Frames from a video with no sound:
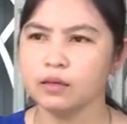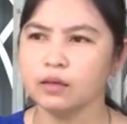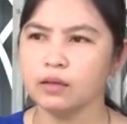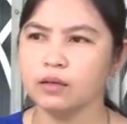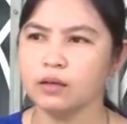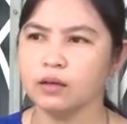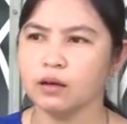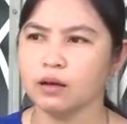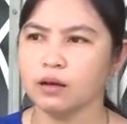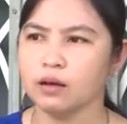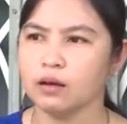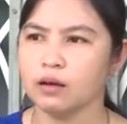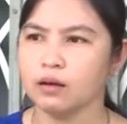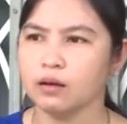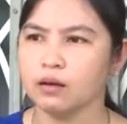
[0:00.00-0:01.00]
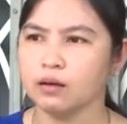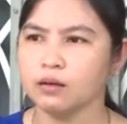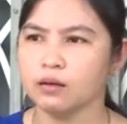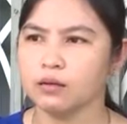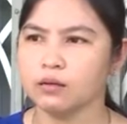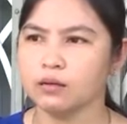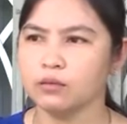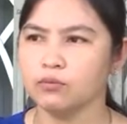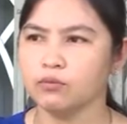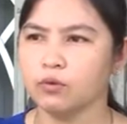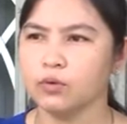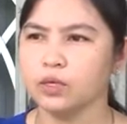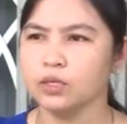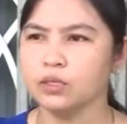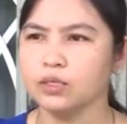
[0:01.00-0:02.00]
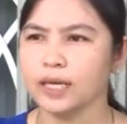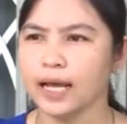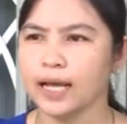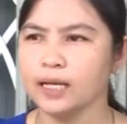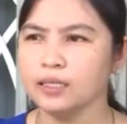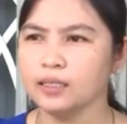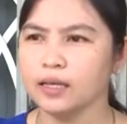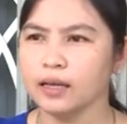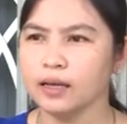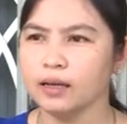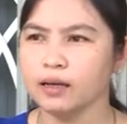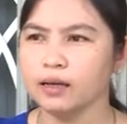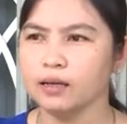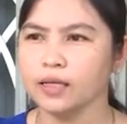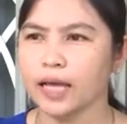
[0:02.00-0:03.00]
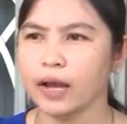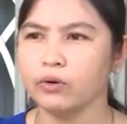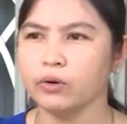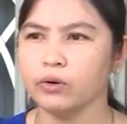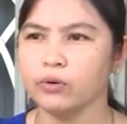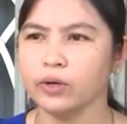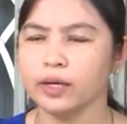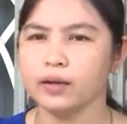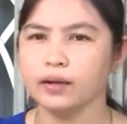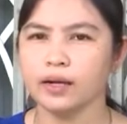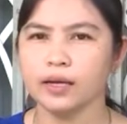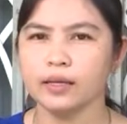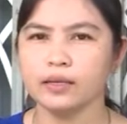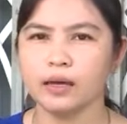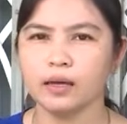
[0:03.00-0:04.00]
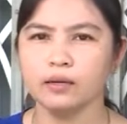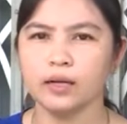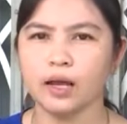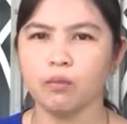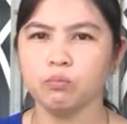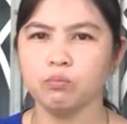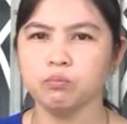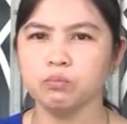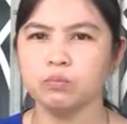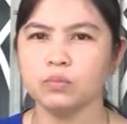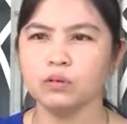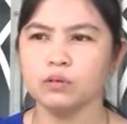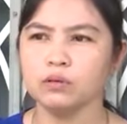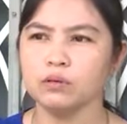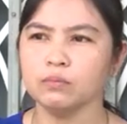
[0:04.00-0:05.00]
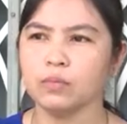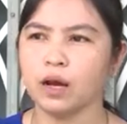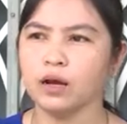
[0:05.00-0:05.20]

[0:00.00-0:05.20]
thì à, phụ nữ xã sẽ tạo điều kiện là vận động ờ,